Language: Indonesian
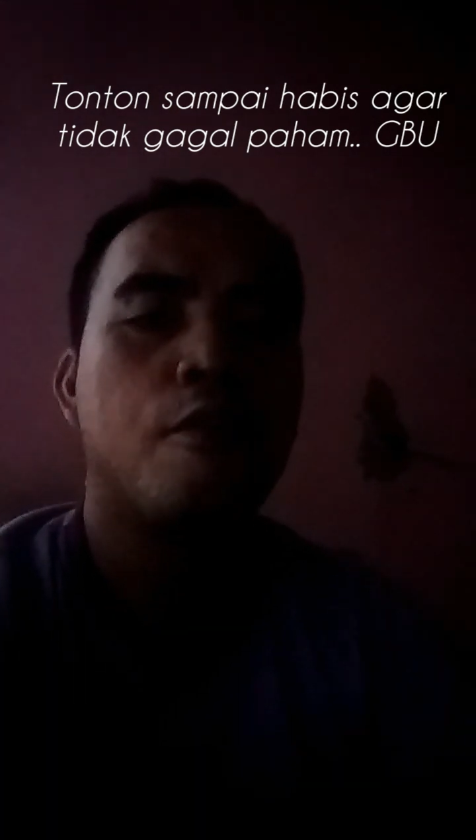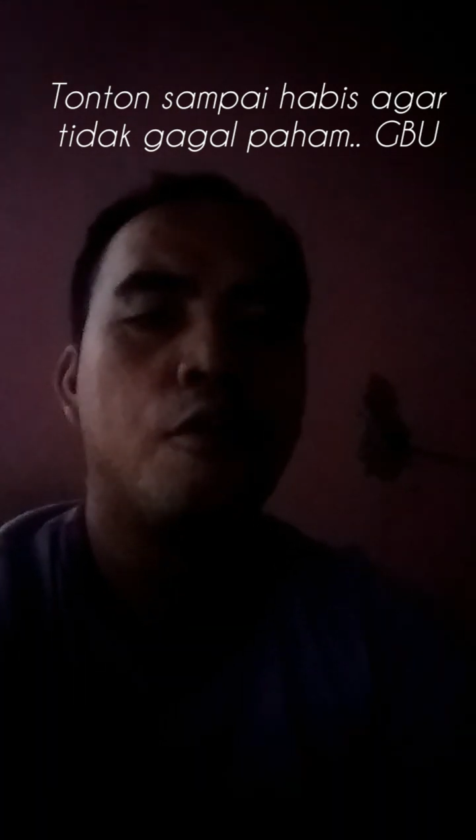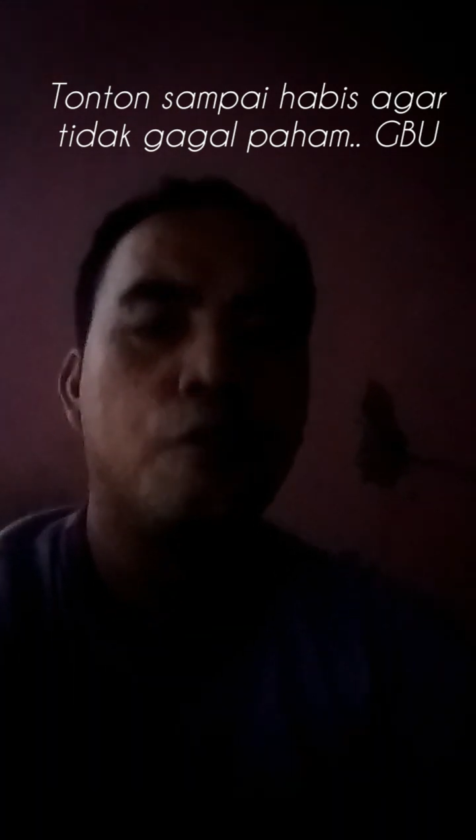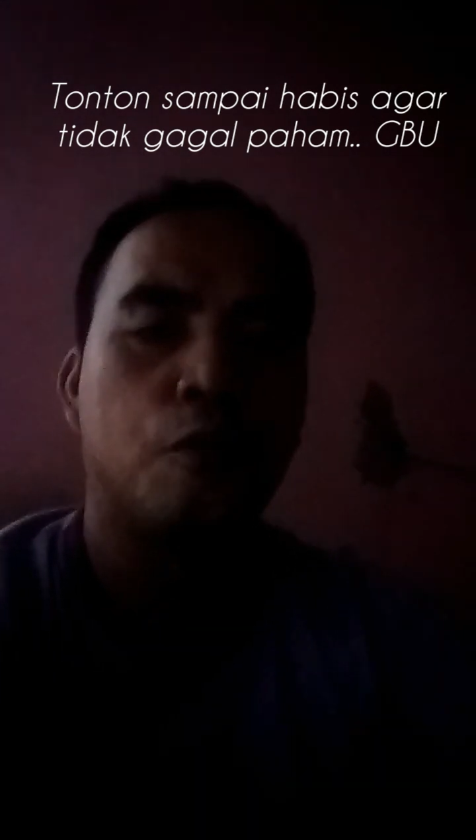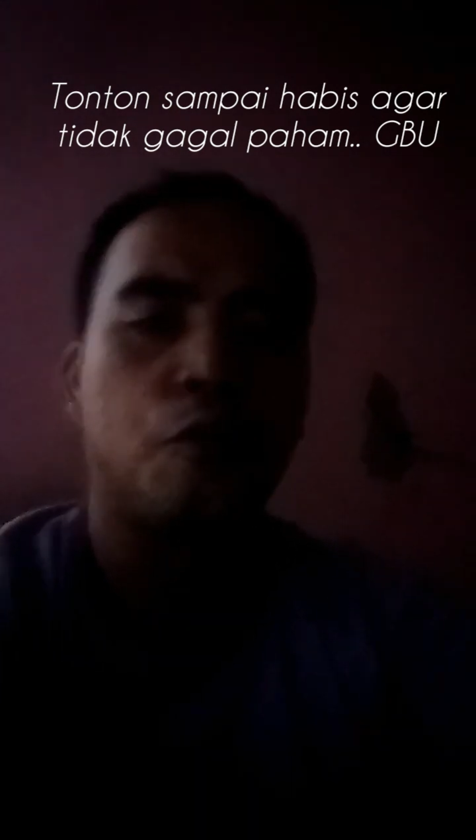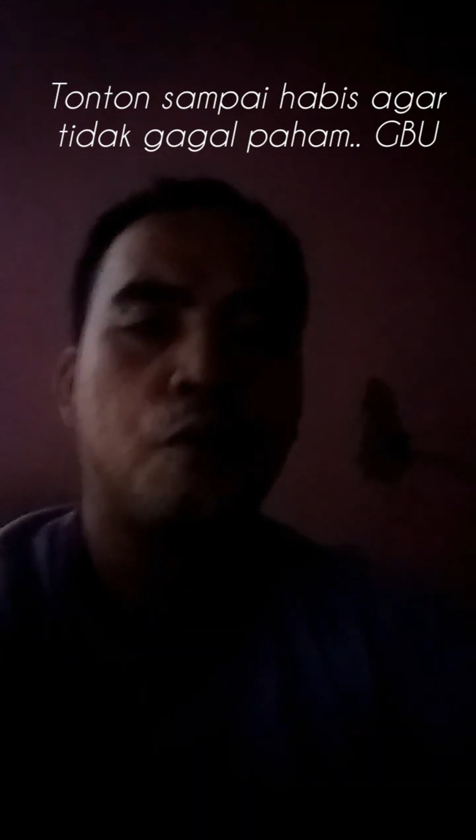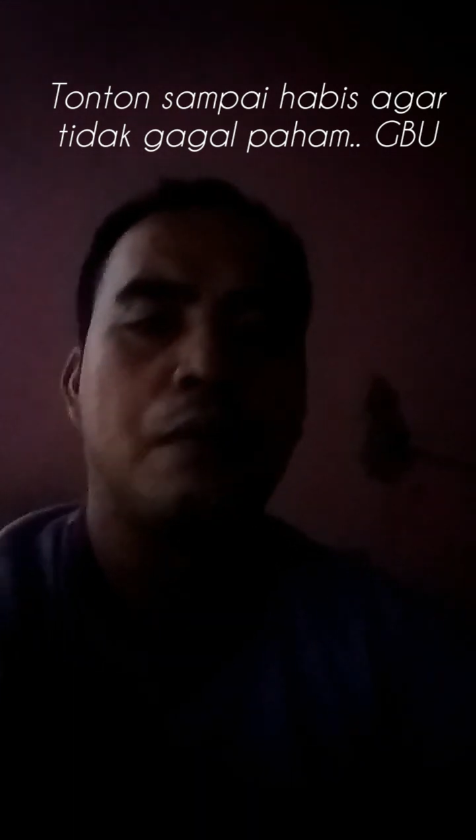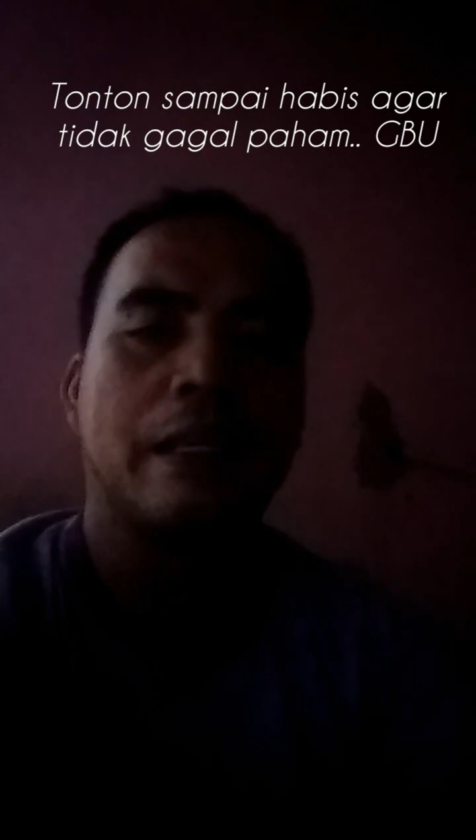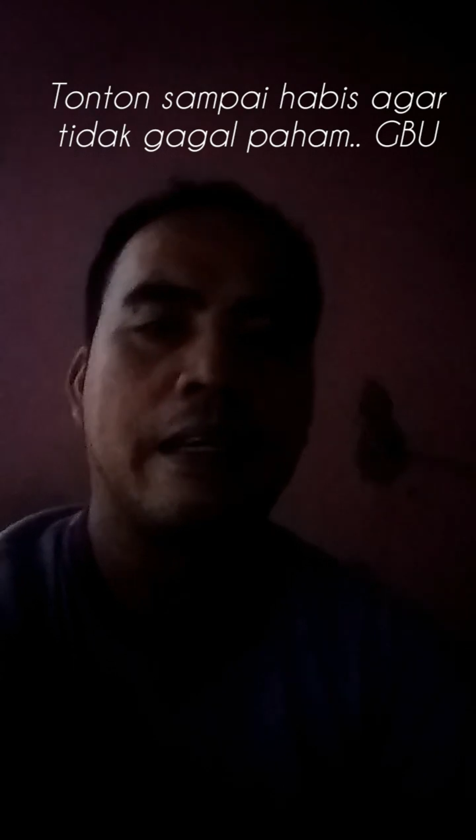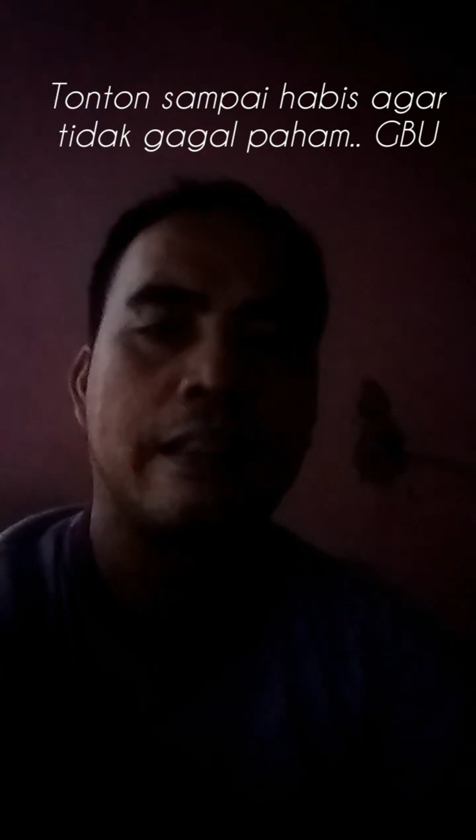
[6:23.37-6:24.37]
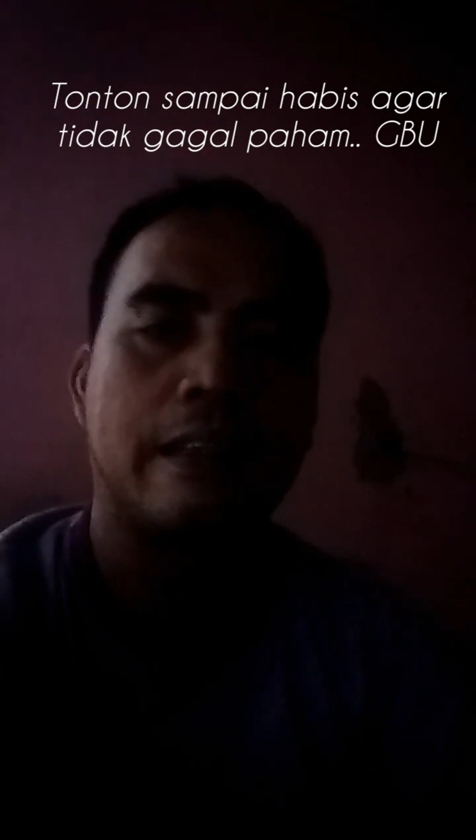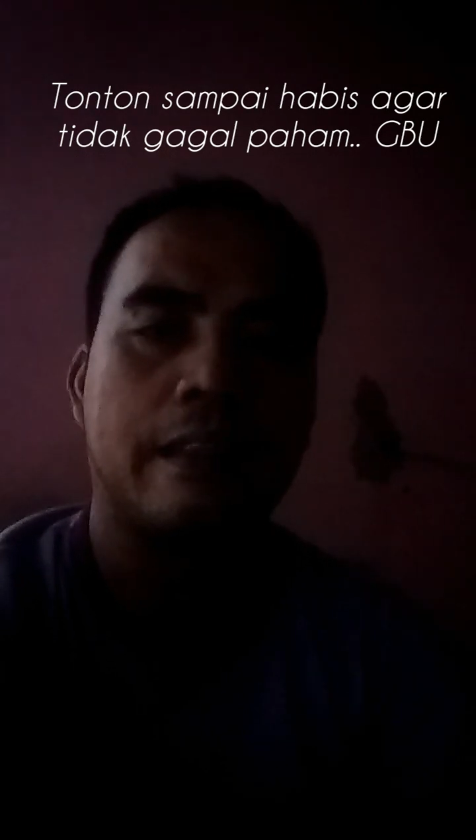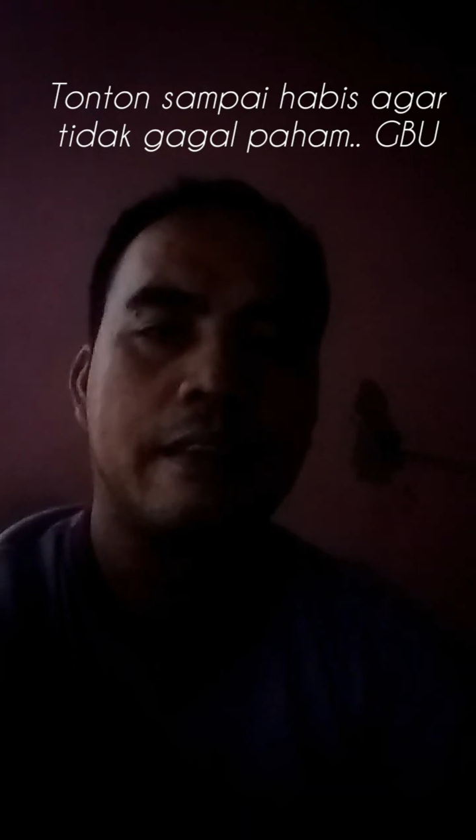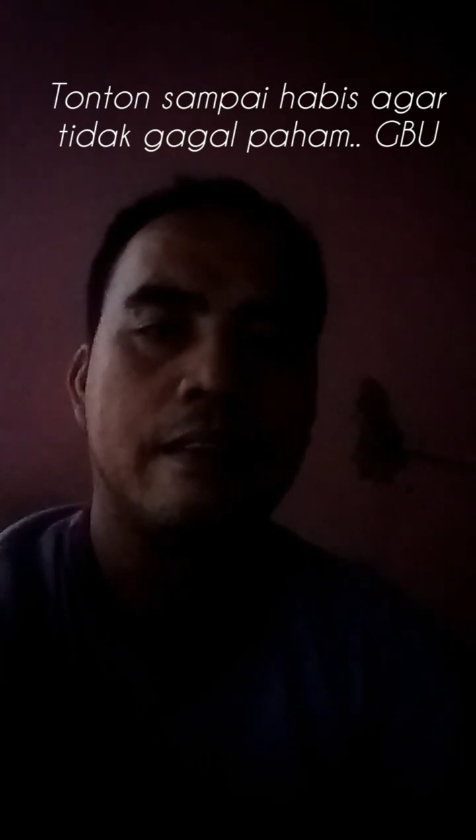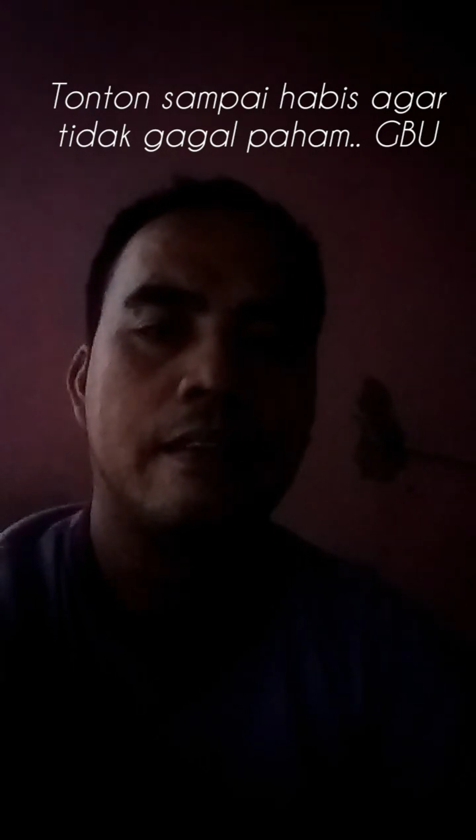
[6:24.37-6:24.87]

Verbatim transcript: untuk mengingatkan